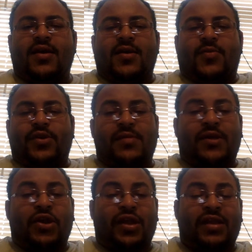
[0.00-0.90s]
Bueno,
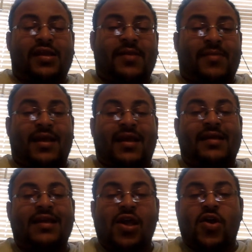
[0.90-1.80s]
hermanos y
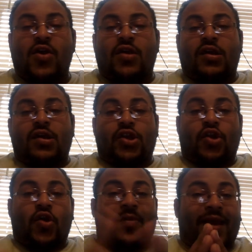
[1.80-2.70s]
hermanas,
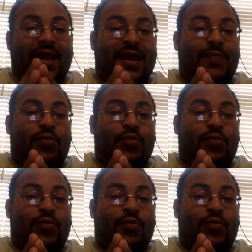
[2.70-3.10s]
yo los veré